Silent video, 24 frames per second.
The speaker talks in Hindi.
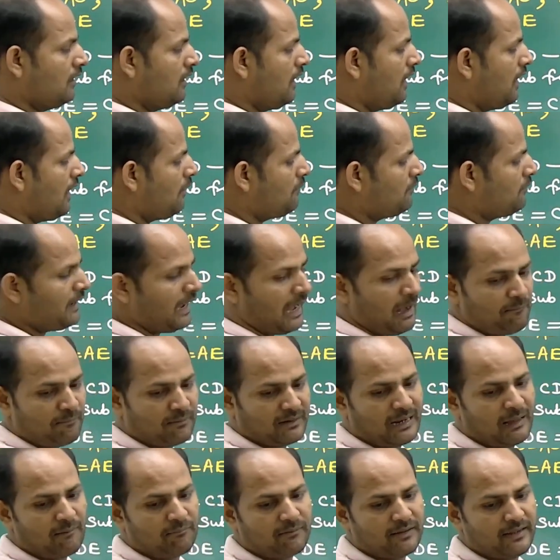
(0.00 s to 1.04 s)
अब यहां पर
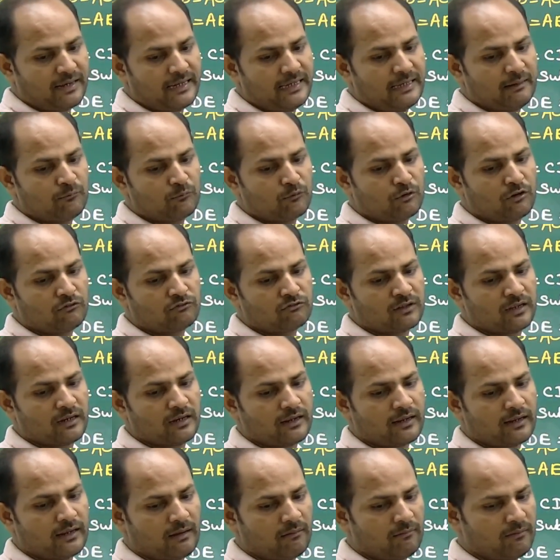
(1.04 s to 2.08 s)
आपके नियम कौन सा लग
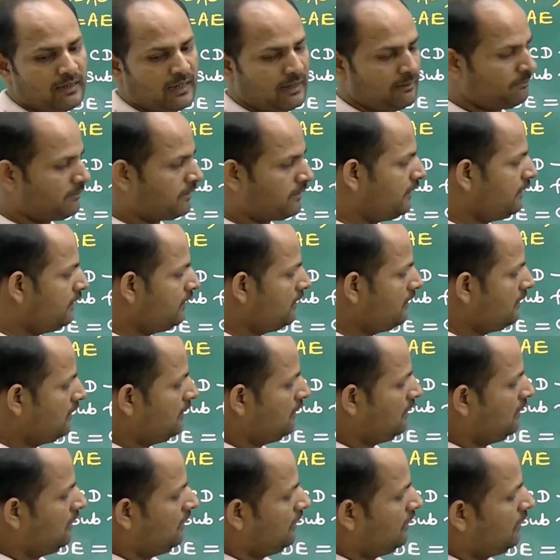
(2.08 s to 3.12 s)
गया अभी आपके
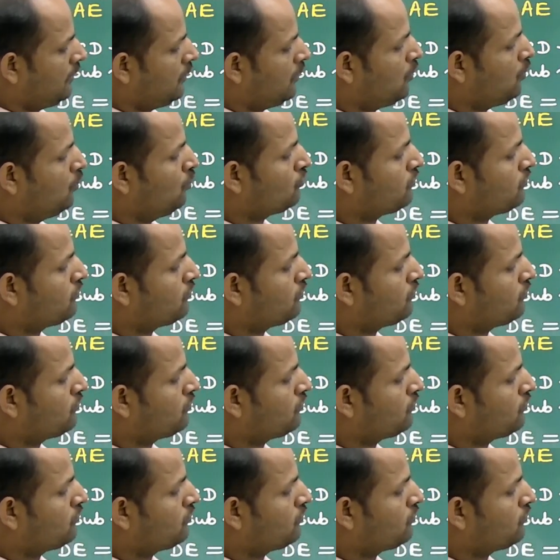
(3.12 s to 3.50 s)
टू